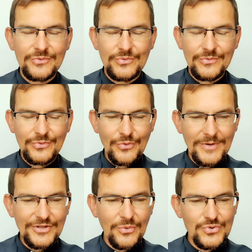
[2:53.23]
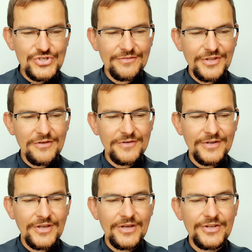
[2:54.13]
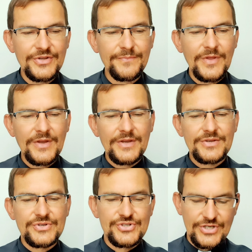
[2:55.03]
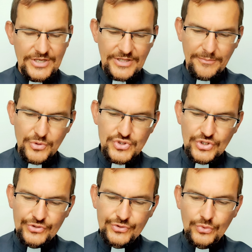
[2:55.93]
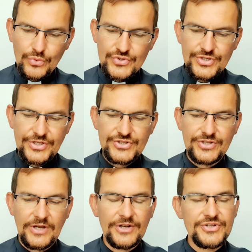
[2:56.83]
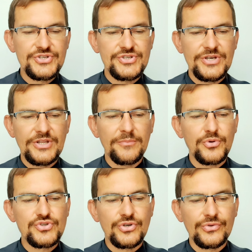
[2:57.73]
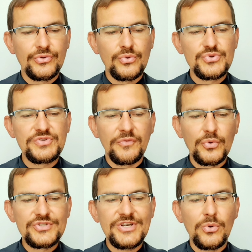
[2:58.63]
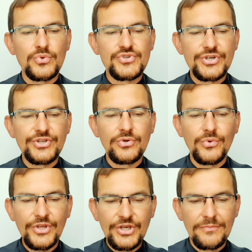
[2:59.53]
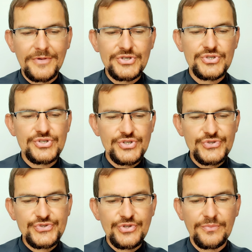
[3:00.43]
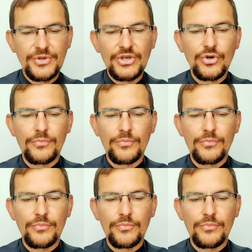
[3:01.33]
u Mateusza w tej Ewangelii, że na początku, czy nie czytaliście, na początku Stwórca uczynił ich mężczyzną i